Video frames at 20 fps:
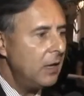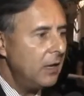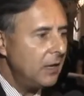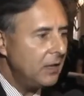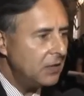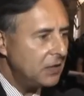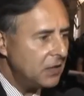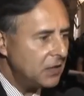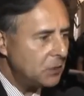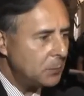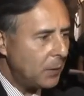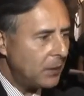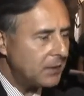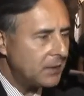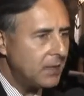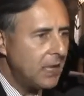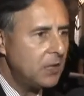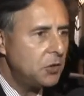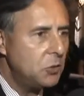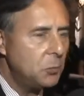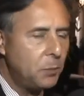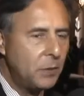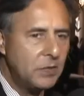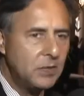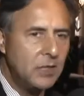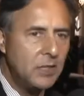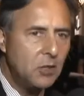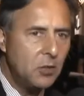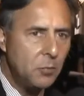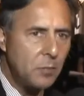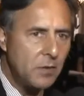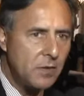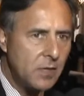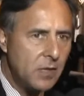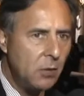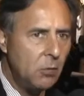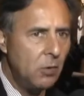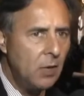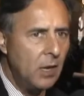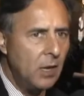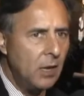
e diga-se passagem, o presidente da comissão